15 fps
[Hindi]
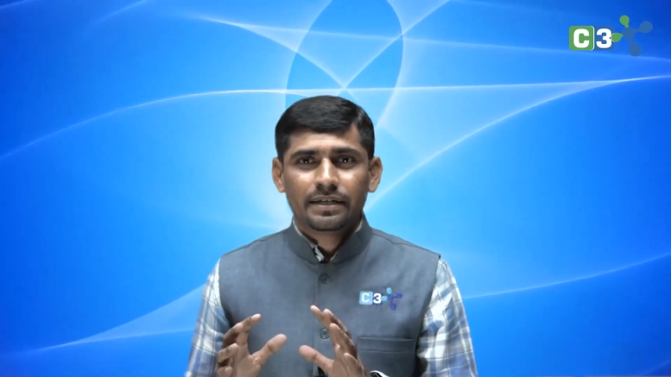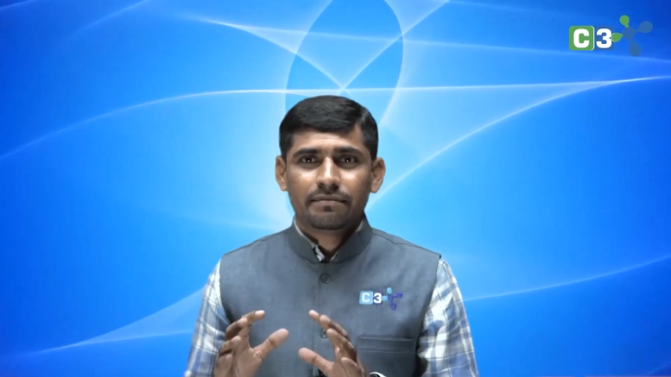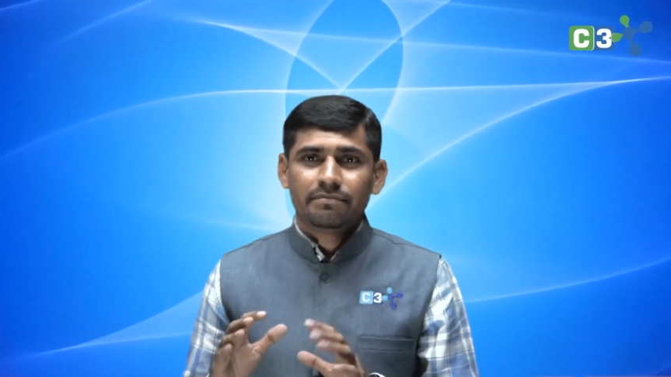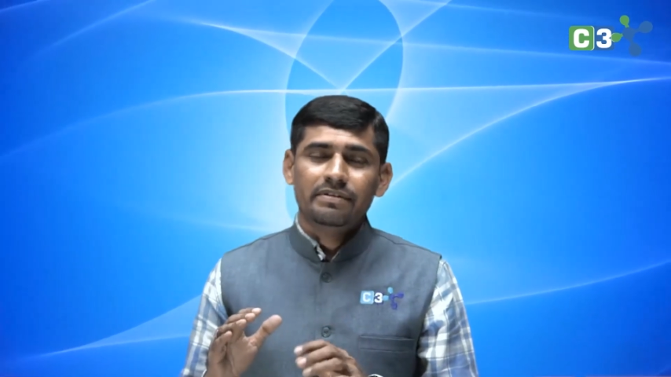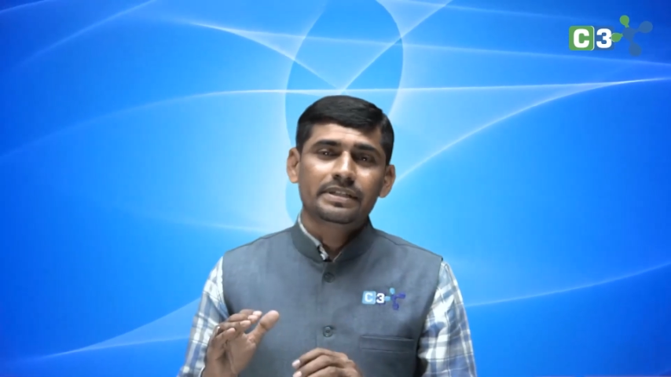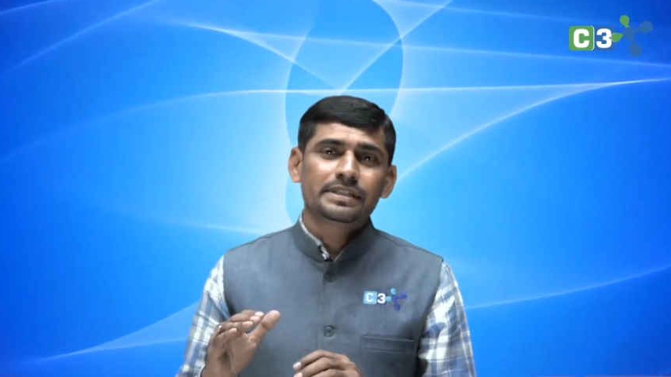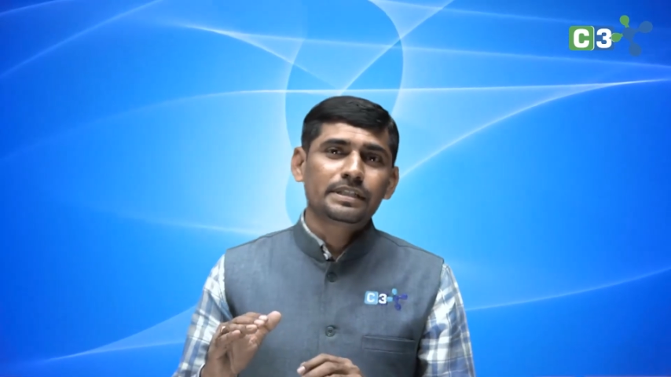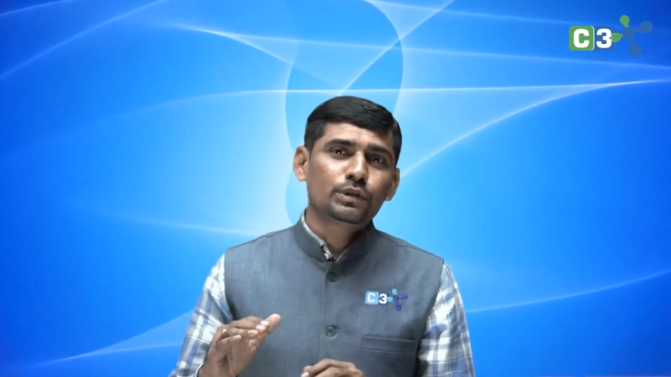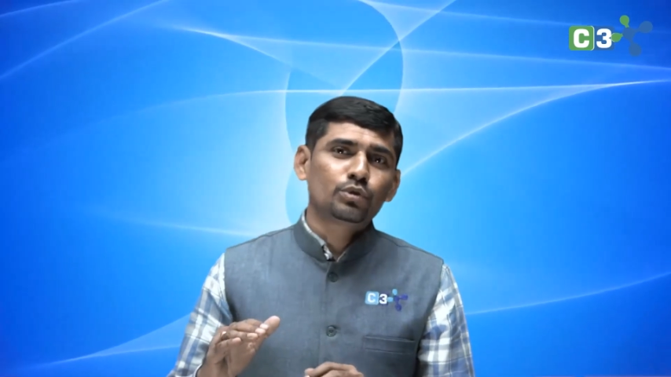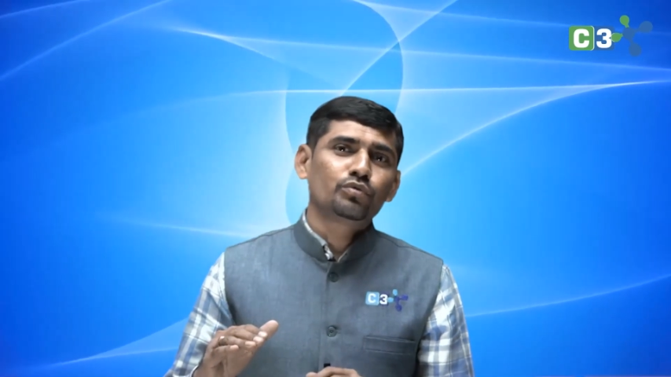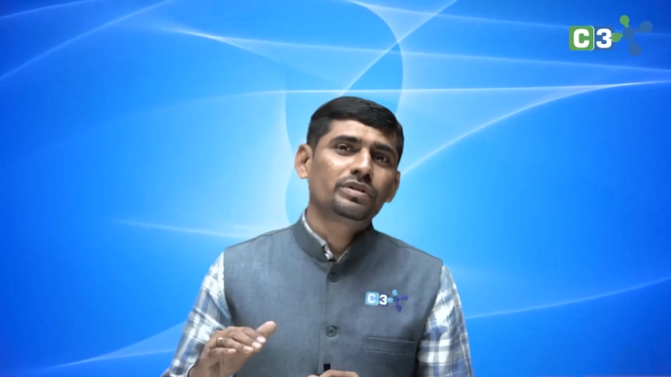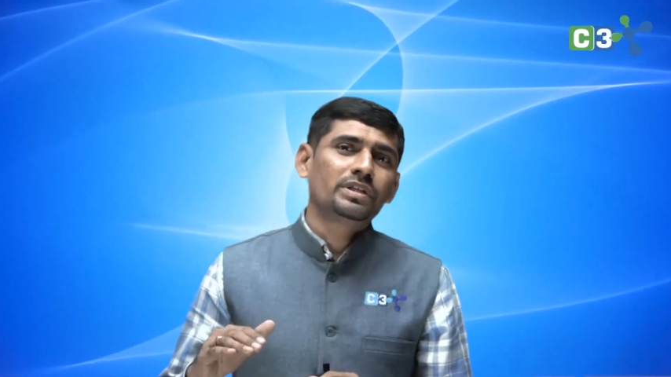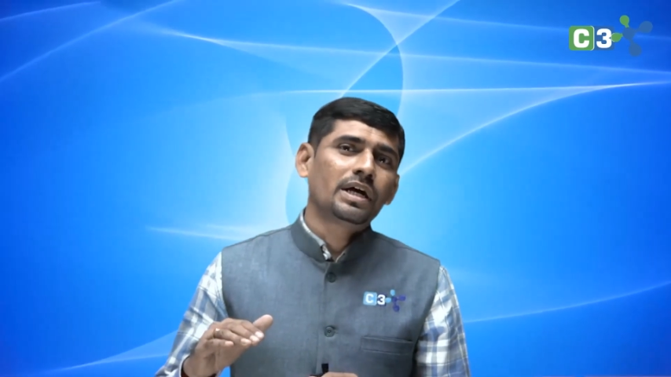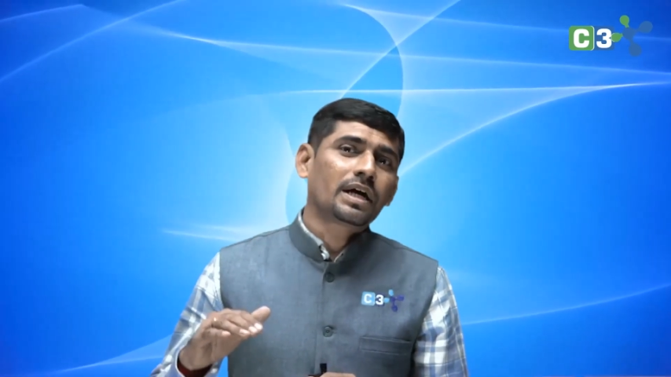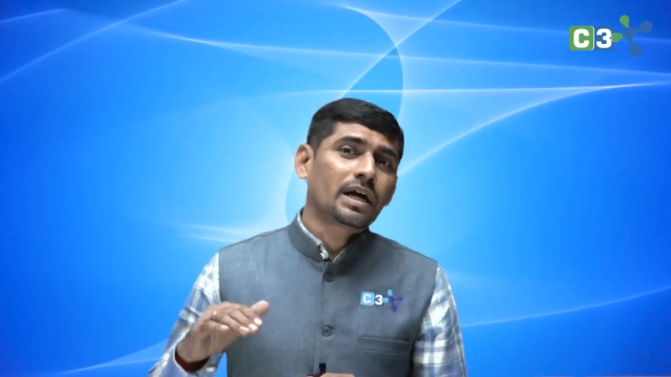वैसी
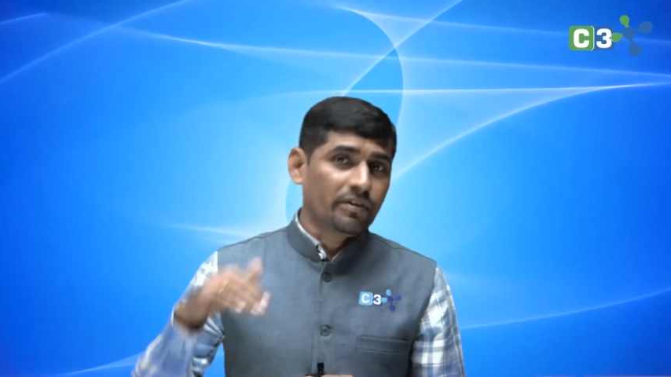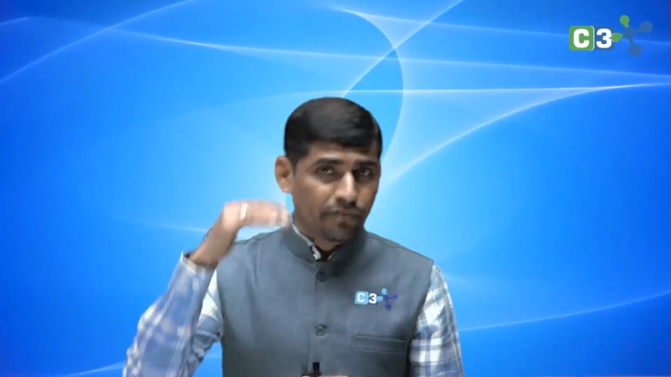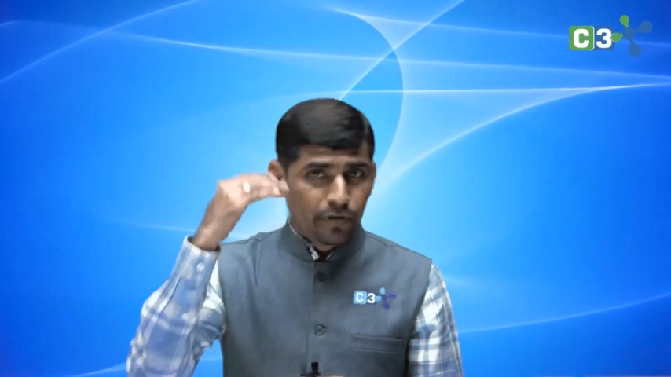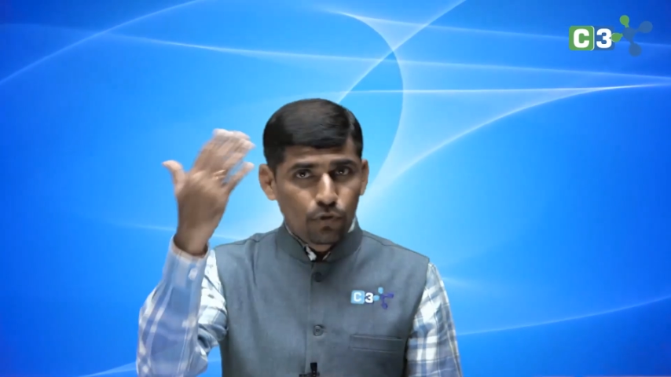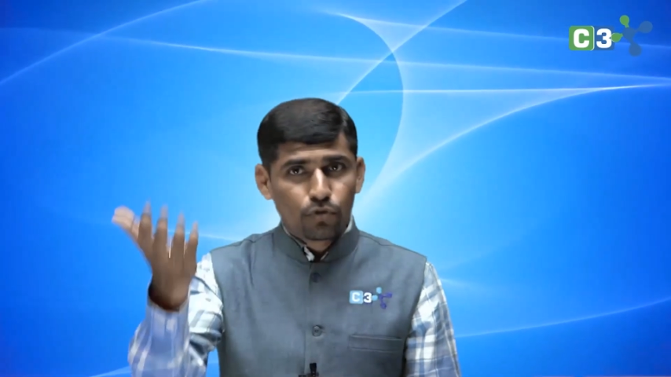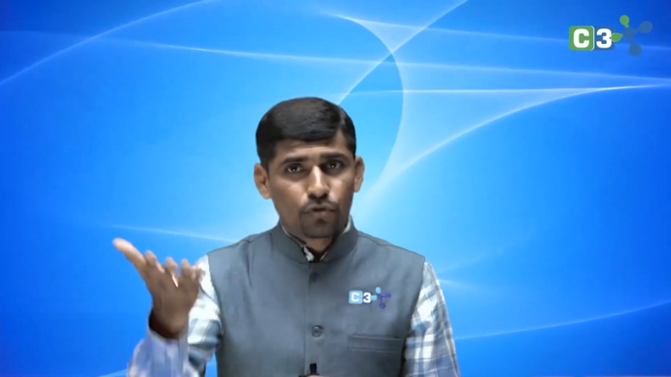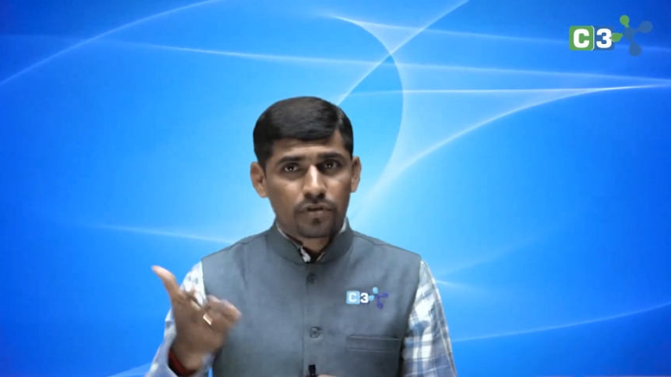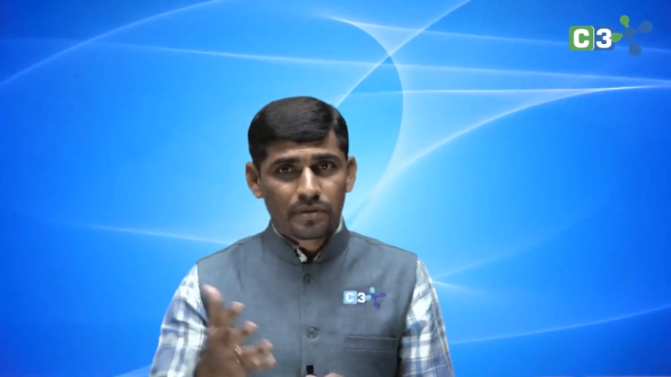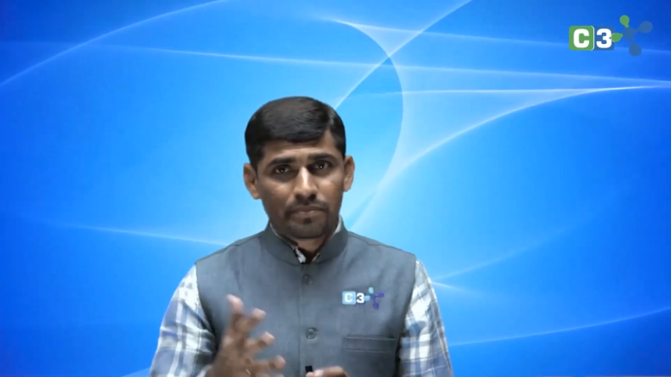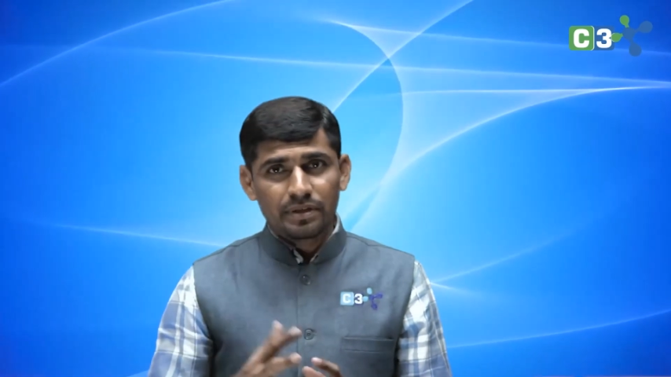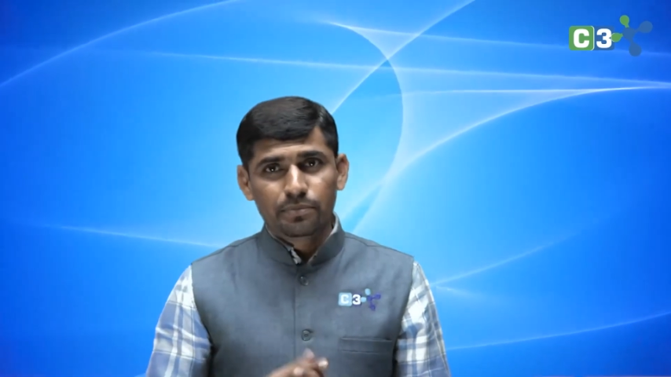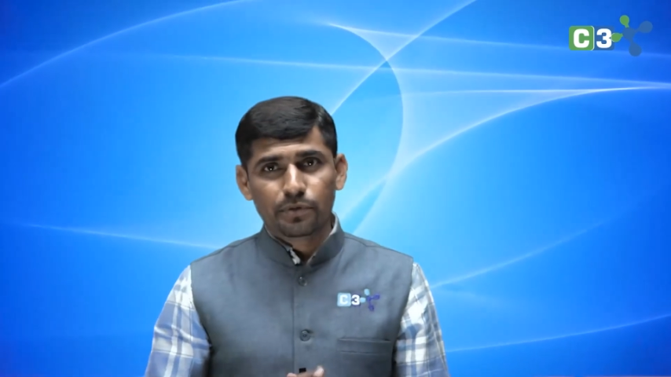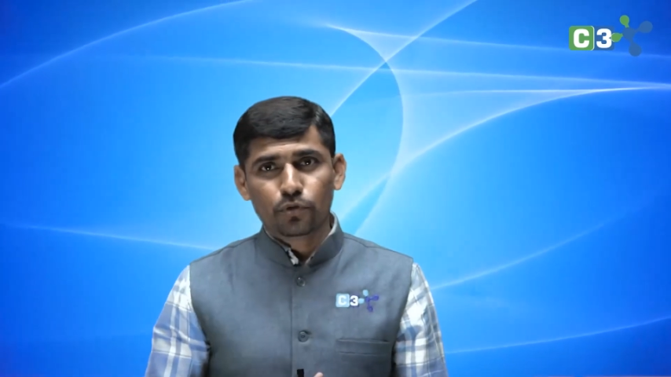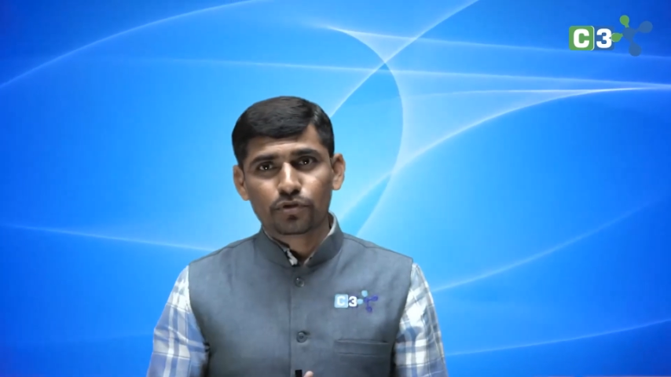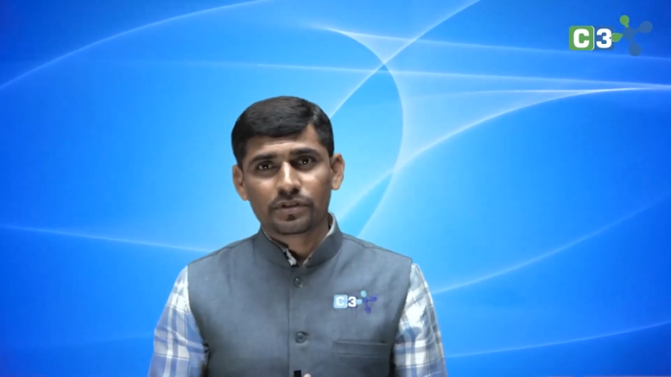दुविधा काफ़ी लोगों के मन
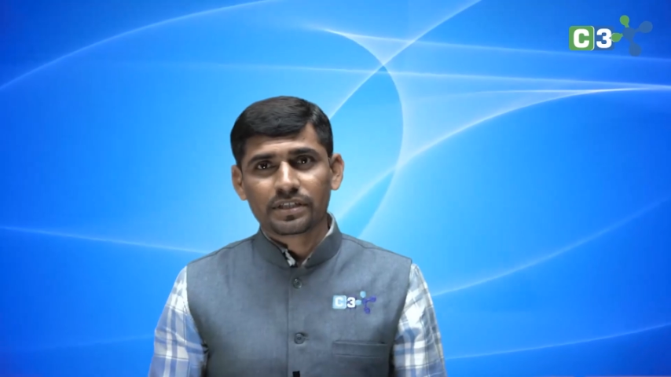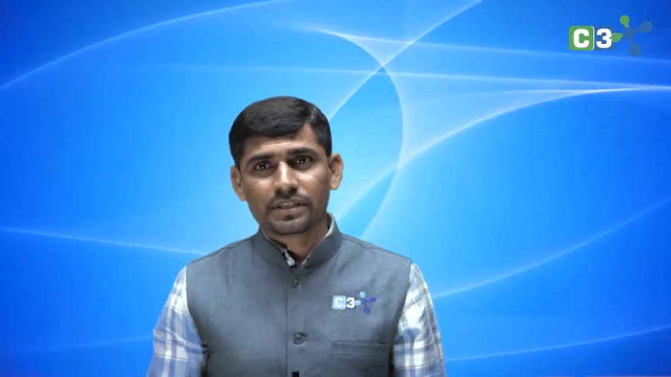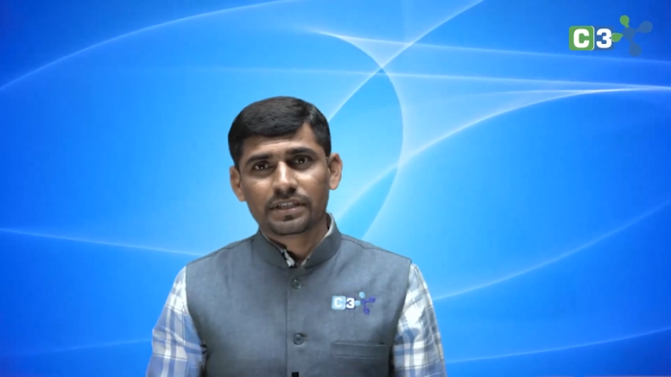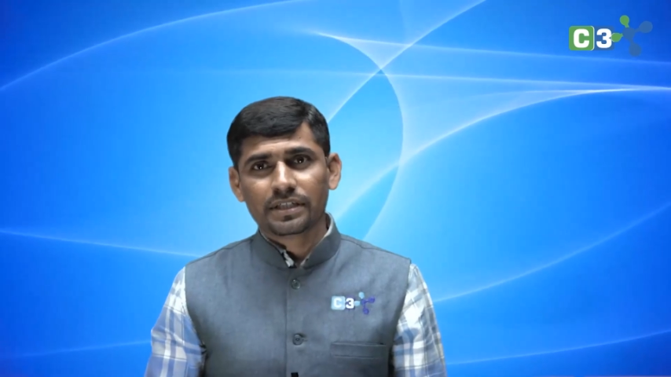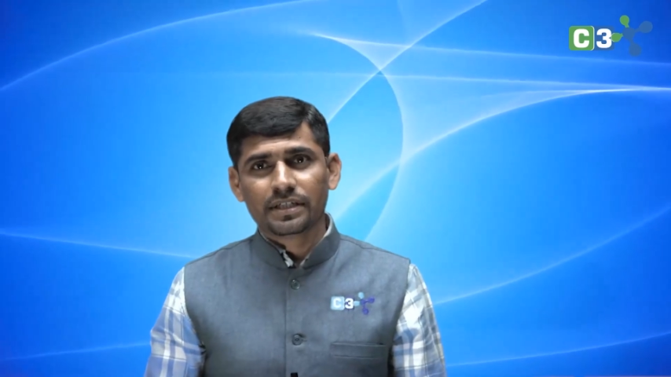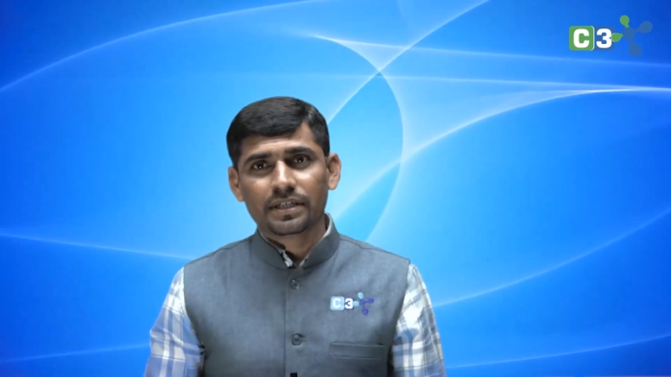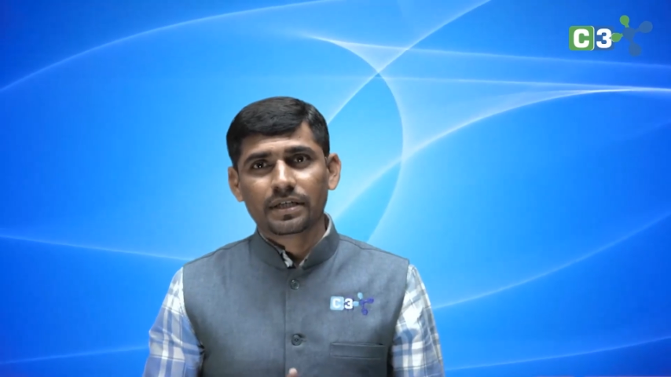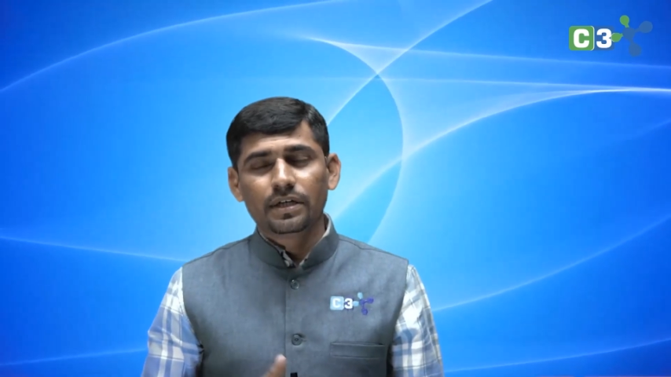में हो सकती है